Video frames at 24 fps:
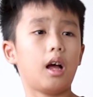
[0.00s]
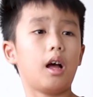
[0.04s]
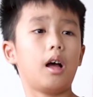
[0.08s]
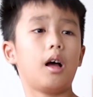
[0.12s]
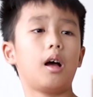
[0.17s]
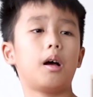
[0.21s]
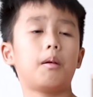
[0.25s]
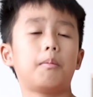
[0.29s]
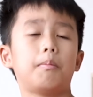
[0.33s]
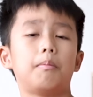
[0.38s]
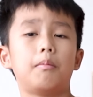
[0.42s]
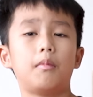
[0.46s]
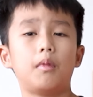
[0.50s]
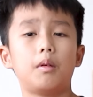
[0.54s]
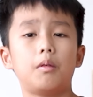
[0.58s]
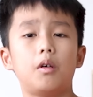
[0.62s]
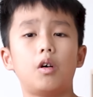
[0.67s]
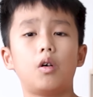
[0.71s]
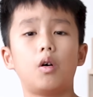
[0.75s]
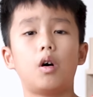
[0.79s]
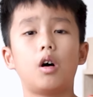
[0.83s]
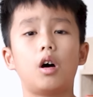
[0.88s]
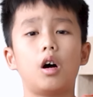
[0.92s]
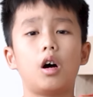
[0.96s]
ừ
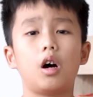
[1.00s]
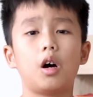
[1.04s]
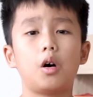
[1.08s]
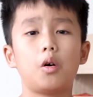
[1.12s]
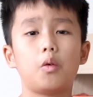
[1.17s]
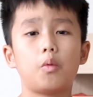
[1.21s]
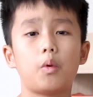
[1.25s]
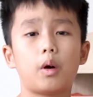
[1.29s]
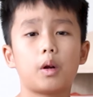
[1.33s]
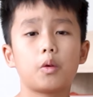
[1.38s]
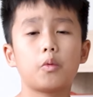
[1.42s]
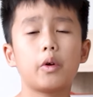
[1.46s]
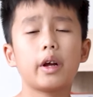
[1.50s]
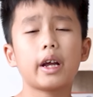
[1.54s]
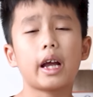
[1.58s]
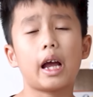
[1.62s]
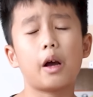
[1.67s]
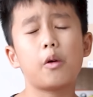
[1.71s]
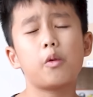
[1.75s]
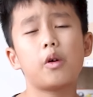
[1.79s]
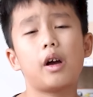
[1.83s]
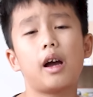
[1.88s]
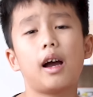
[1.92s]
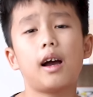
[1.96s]
or one week
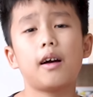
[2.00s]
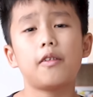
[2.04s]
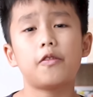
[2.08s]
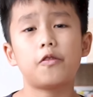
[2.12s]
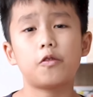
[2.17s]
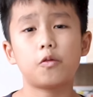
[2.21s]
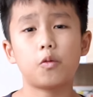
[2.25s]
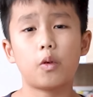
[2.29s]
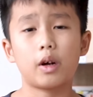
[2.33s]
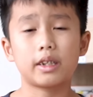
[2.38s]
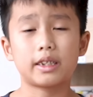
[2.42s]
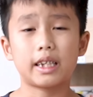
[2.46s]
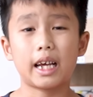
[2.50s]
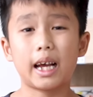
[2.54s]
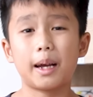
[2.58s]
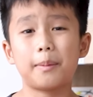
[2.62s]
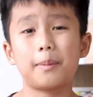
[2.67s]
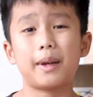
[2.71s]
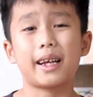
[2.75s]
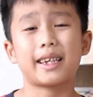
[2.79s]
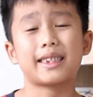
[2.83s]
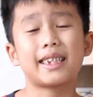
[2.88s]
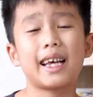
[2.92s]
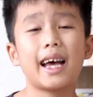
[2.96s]
I will have one time
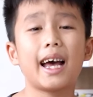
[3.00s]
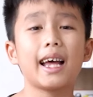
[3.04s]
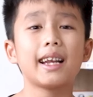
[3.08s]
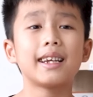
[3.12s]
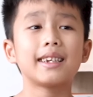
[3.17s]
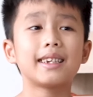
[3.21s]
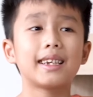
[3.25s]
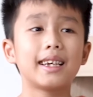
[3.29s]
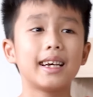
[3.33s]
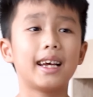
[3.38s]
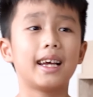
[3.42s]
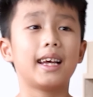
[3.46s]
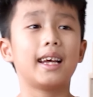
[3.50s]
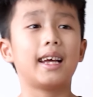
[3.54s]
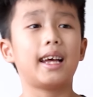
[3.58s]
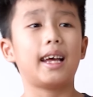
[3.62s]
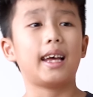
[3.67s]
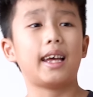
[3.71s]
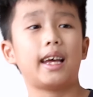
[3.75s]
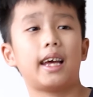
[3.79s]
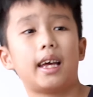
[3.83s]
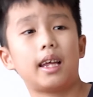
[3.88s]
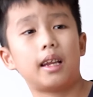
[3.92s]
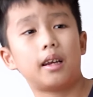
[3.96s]
like that
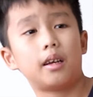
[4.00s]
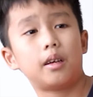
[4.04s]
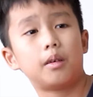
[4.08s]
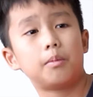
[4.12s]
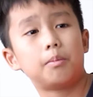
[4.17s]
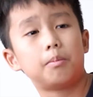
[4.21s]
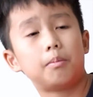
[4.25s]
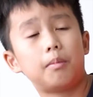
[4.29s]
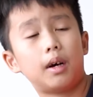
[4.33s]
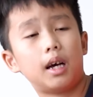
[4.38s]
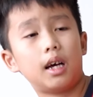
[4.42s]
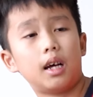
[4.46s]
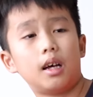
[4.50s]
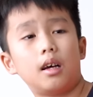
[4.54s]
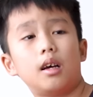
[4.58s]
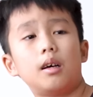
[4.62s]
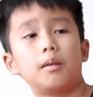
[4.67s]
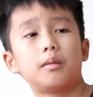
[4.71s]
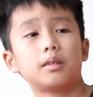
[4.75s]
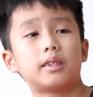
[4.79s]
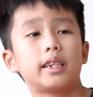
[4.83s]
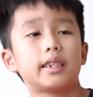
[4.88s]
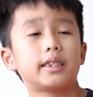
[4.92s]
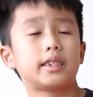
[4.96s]
and my
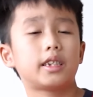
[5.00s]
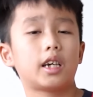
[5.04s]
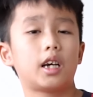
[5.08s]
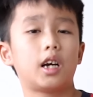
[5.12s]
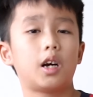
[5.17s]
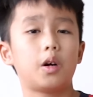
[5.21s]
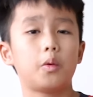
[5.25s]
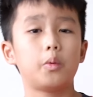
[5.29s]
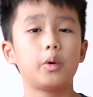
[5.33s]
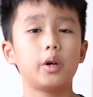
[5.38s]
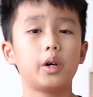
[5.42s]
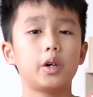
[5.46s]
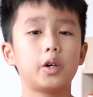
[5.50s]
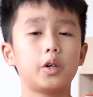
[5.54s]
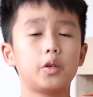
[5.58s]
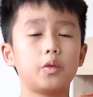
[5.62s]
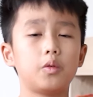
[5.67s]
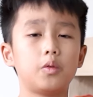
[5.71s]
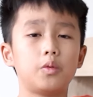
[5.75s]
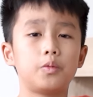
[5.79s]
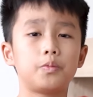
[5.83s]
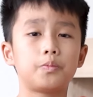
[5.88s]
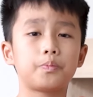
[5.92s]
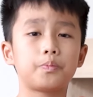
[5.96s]
teacher will